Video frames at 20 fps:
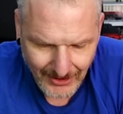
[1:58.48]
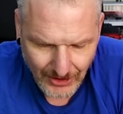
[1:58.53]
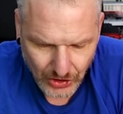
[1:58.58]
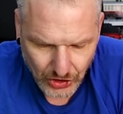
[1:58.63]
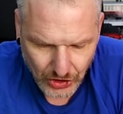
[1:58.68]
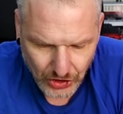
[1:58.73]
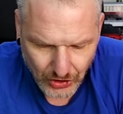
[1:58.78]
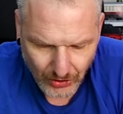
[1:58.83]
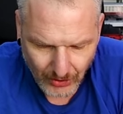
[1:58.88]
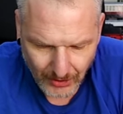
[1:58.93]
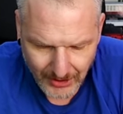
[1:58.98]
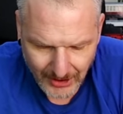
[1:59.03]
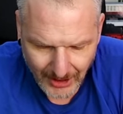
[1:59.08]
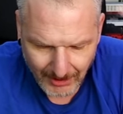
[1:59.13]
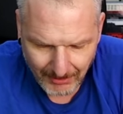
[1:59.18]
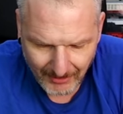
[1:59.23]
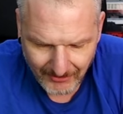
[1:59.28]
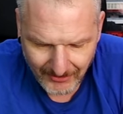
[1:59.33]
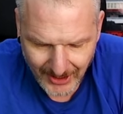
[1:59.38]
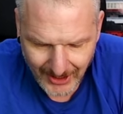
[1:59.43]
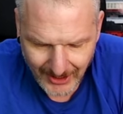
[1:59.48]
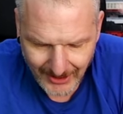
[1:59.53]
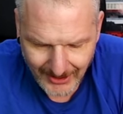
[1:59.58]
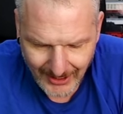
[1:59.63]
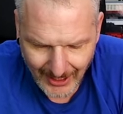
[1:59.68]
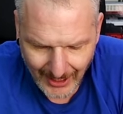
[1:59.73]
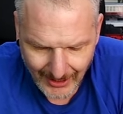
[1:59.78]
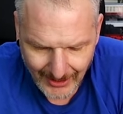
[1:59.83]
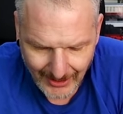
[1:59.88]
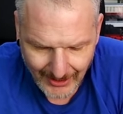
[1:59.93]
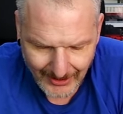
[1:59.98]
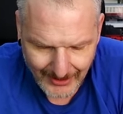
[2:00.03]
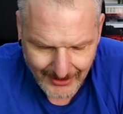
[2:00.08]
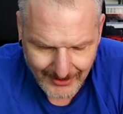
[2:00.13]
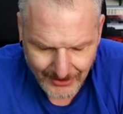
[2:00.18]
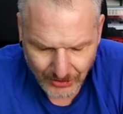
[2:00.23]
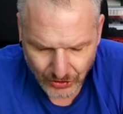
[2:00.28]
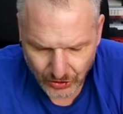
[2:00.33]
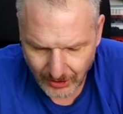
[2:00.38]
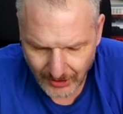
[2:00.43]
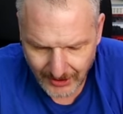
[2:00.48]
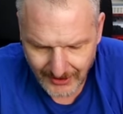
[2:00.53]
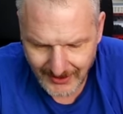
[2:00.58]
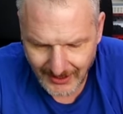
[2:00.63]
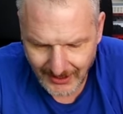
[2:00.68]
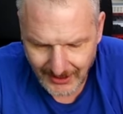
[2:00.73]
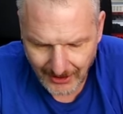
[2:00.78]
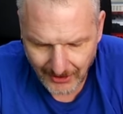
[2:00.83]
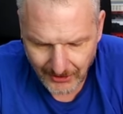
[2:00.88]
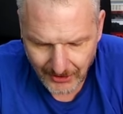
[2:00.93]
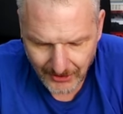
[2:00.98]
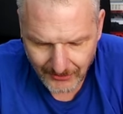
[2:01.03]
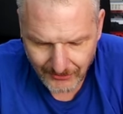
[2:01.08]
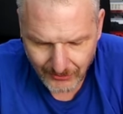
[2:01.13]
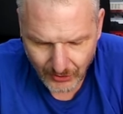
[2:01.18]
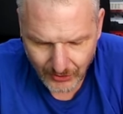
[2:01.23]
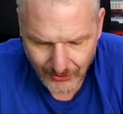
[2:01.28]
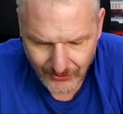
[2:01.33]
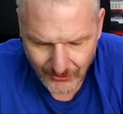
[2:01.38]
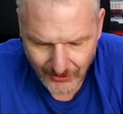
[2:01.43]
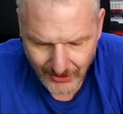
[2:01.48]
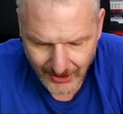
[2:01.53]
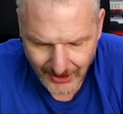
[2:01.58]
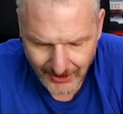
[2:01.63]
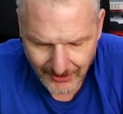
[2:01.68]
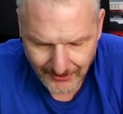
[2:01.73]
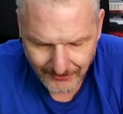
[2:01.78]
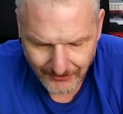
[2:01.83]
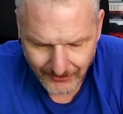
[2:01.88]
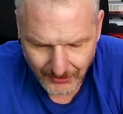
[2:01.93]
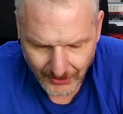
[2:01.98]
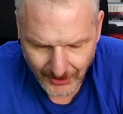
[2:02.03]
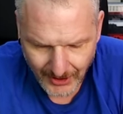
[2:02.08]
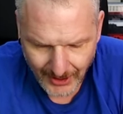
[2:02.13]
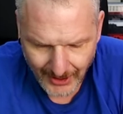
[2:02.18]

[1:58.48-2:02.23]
Schrott, aber wirklich der allerletzte Schrott. Es hat ja auch nicht funktioniert, von